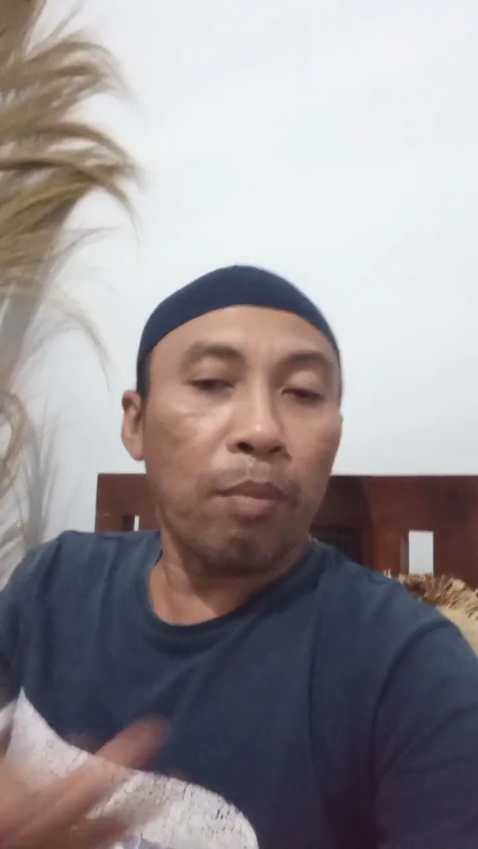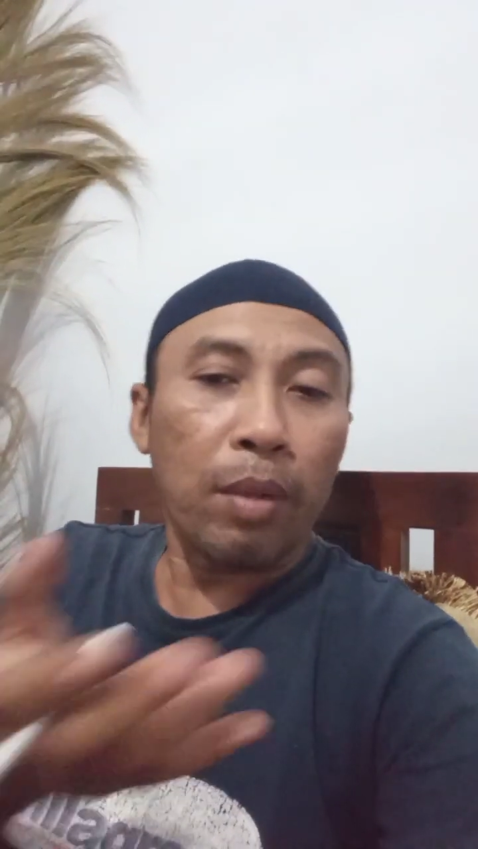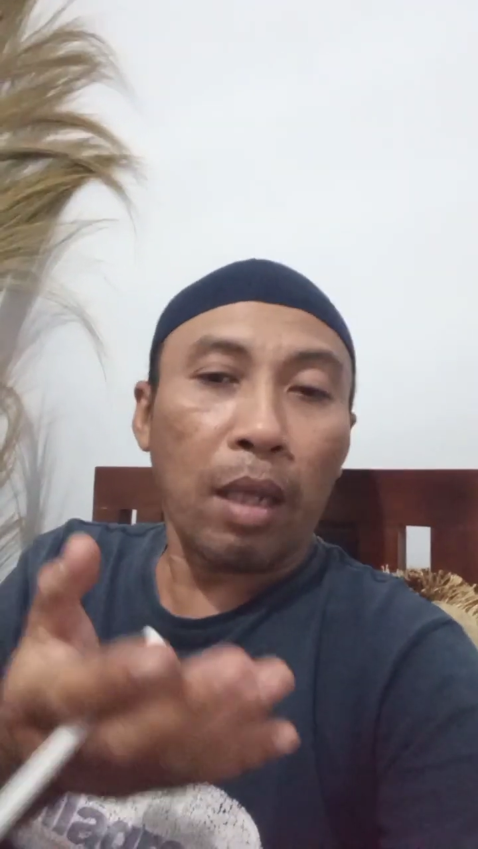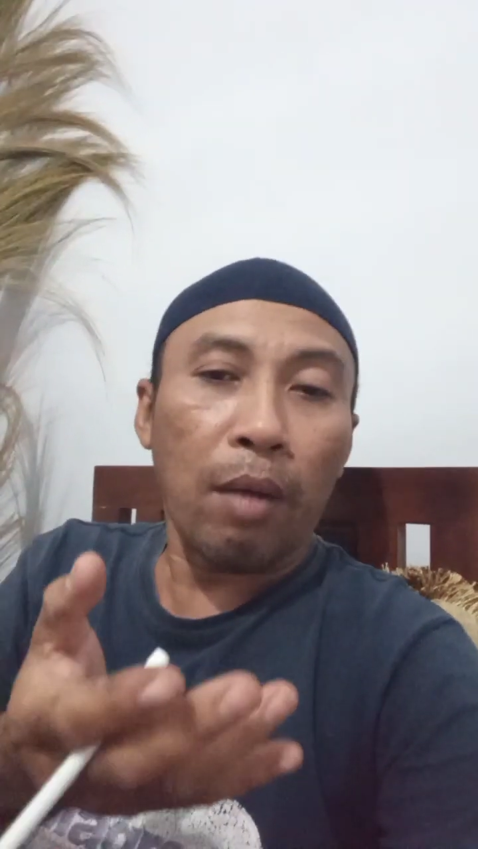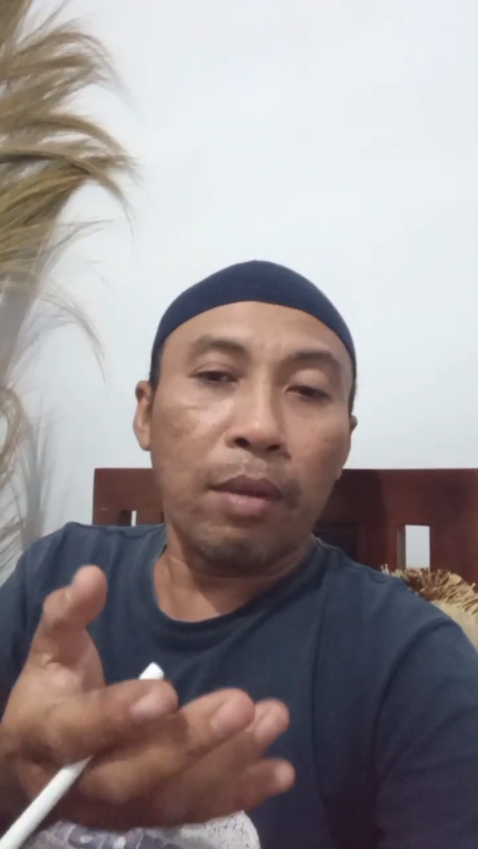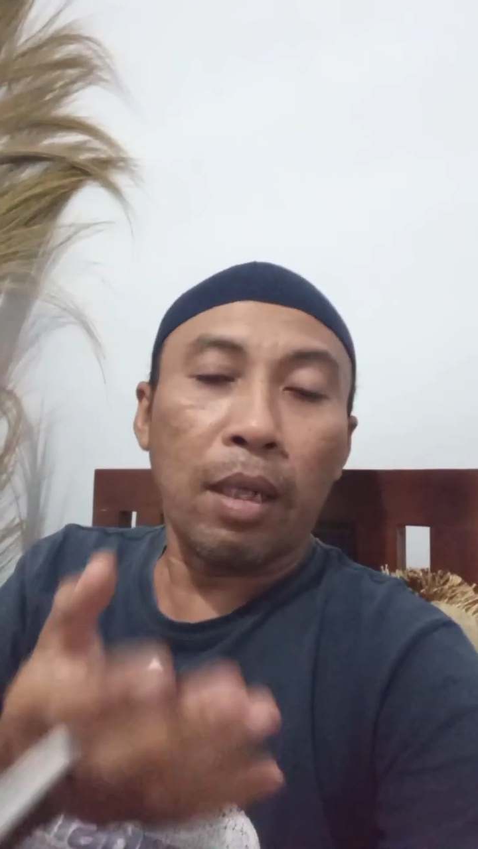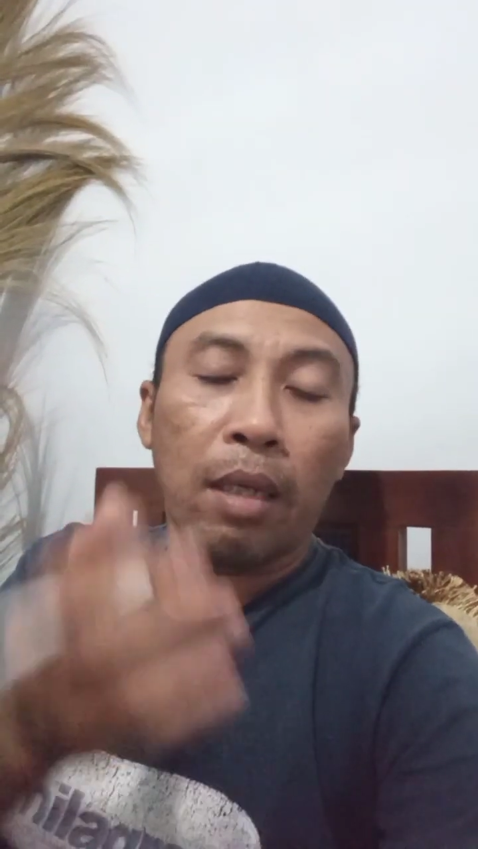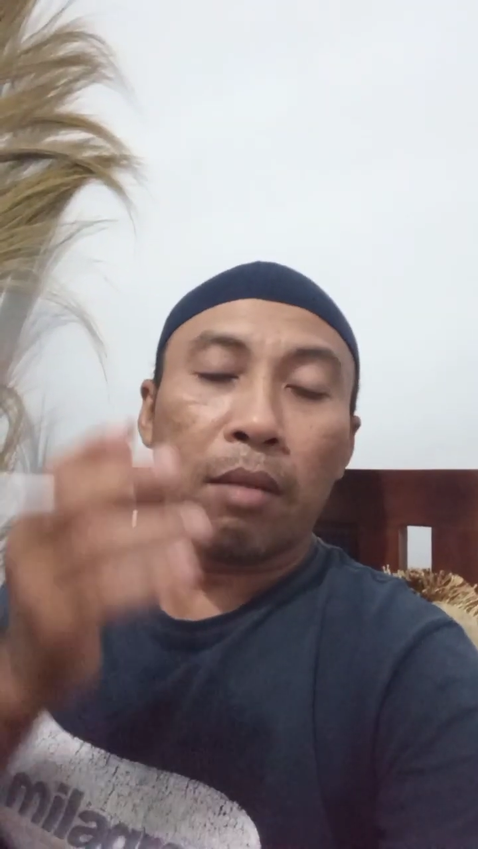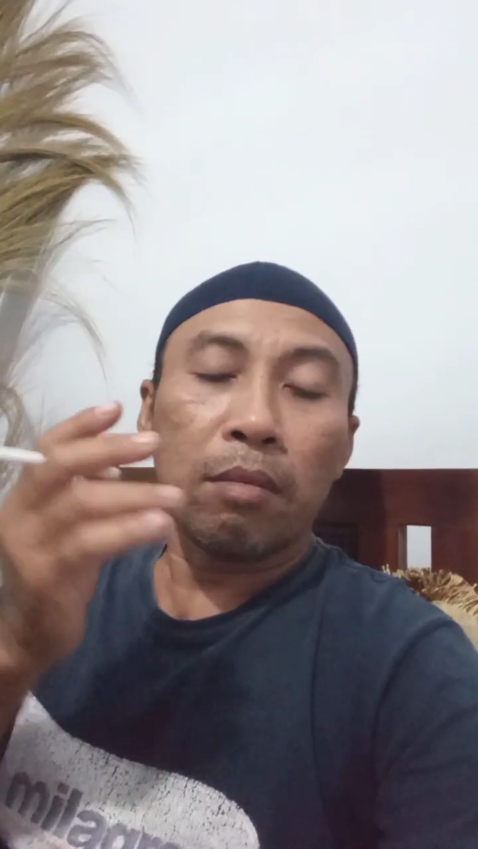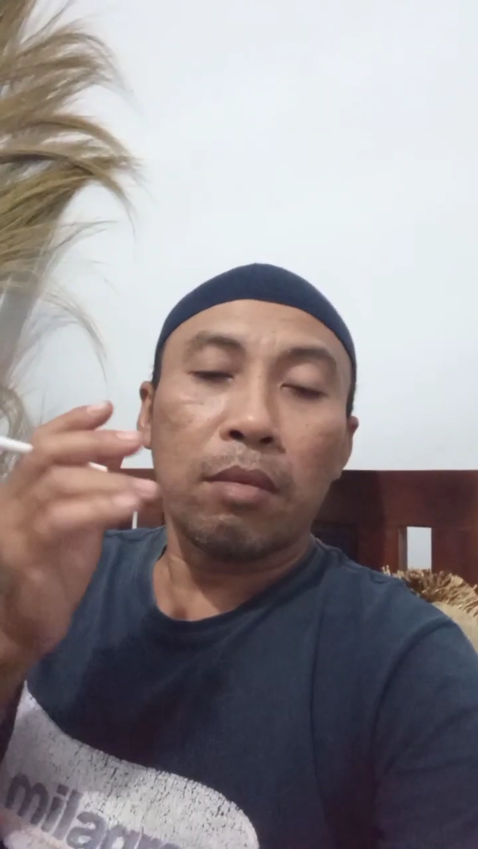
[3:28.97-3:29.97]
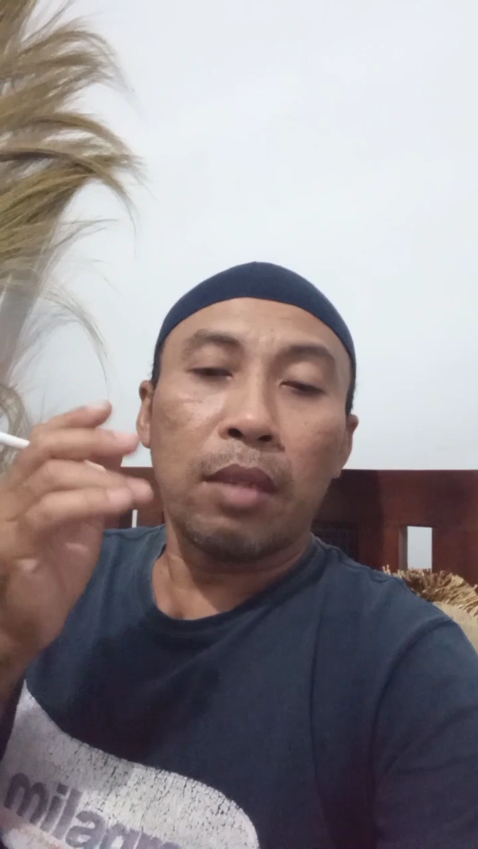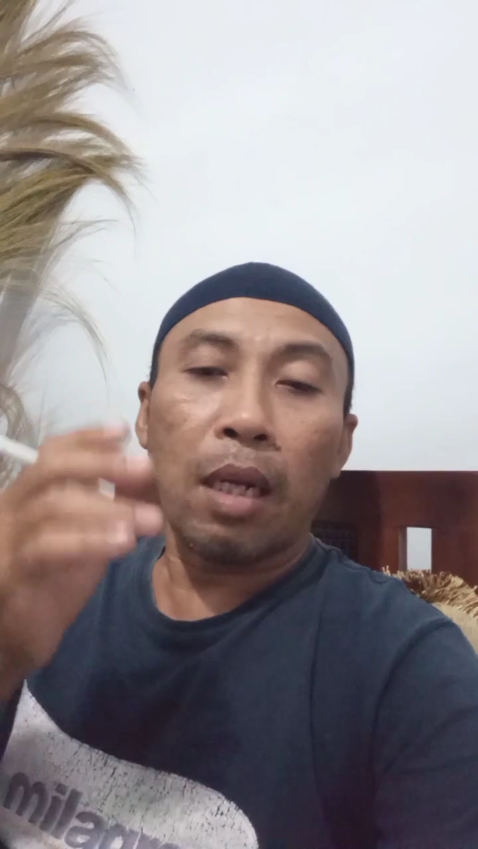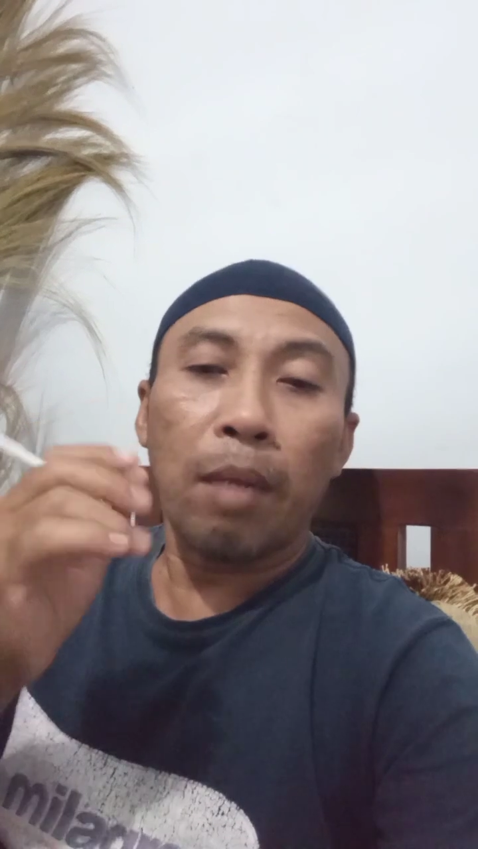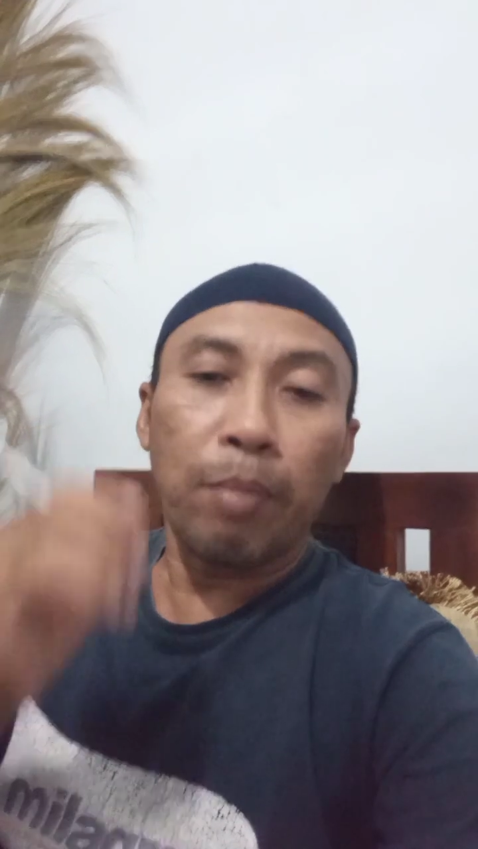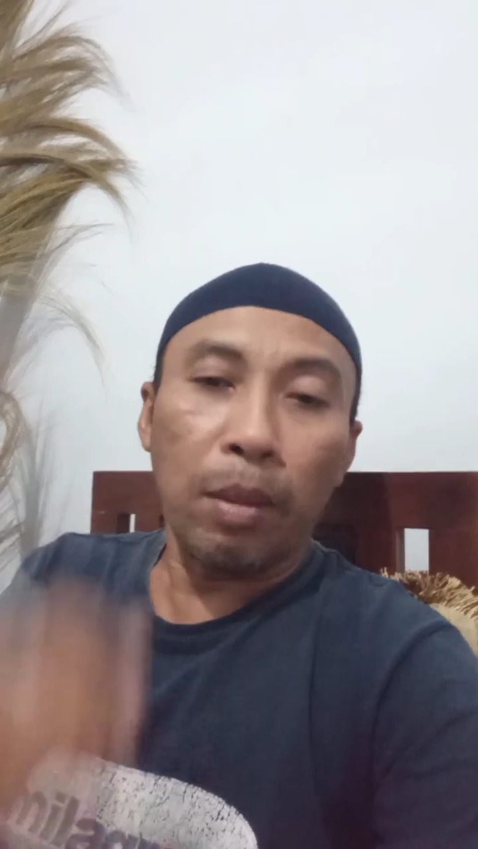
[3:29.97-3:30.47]
perkawinan dia
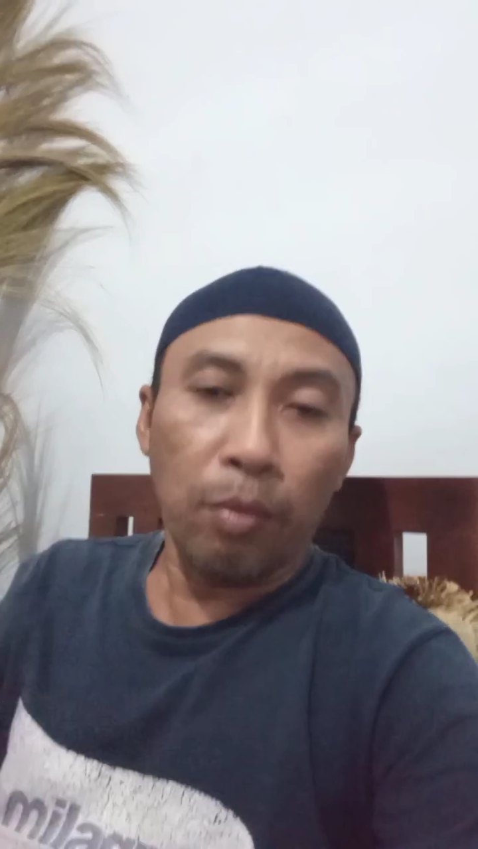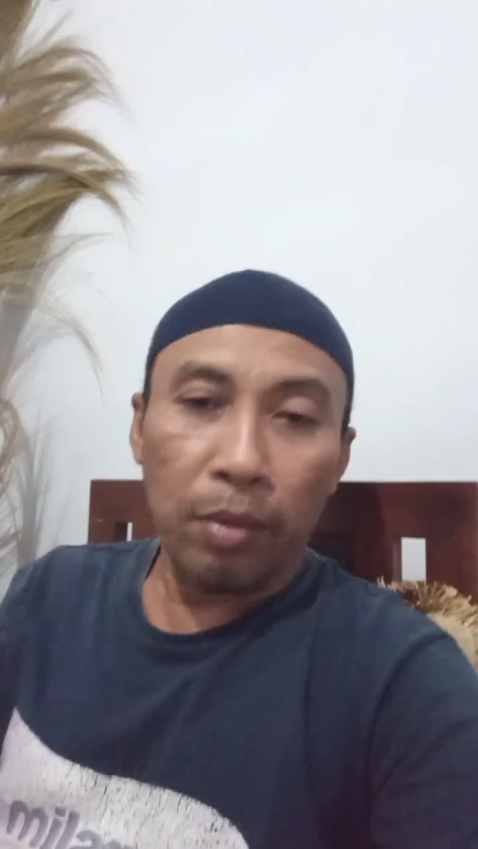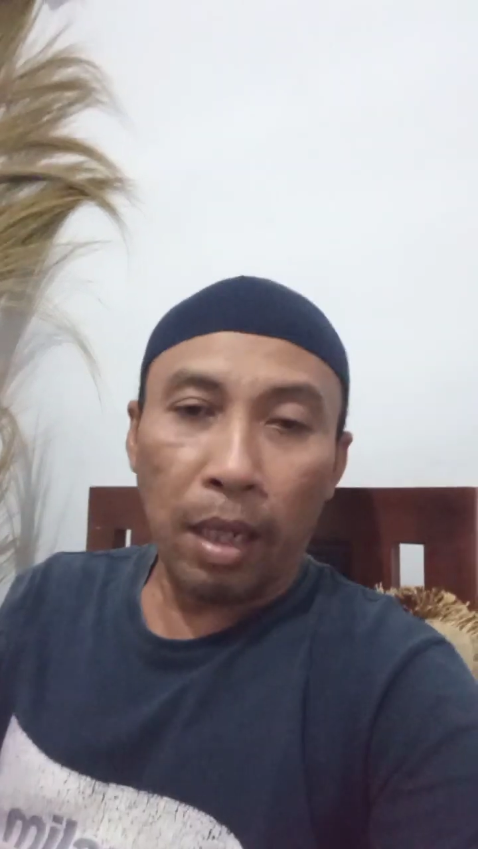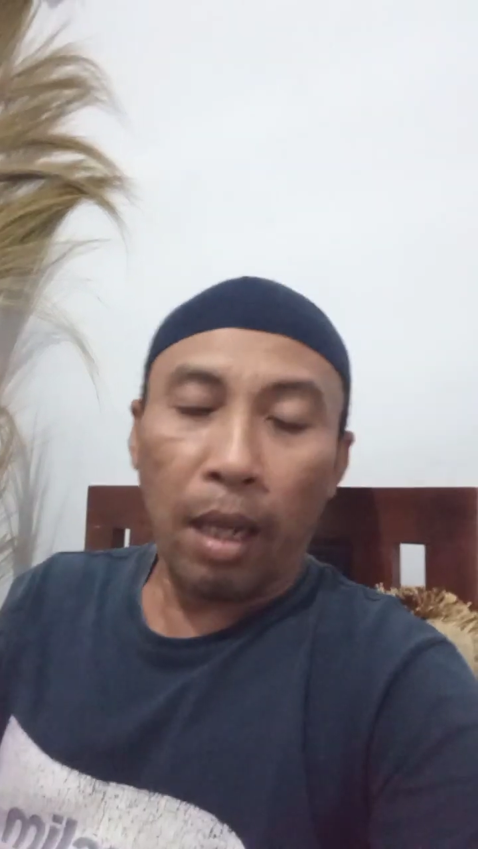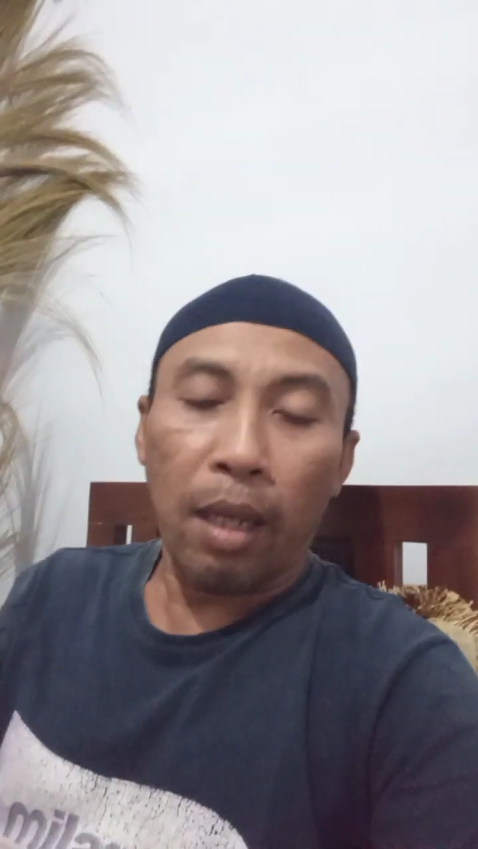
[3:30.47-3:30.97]
lebih mudah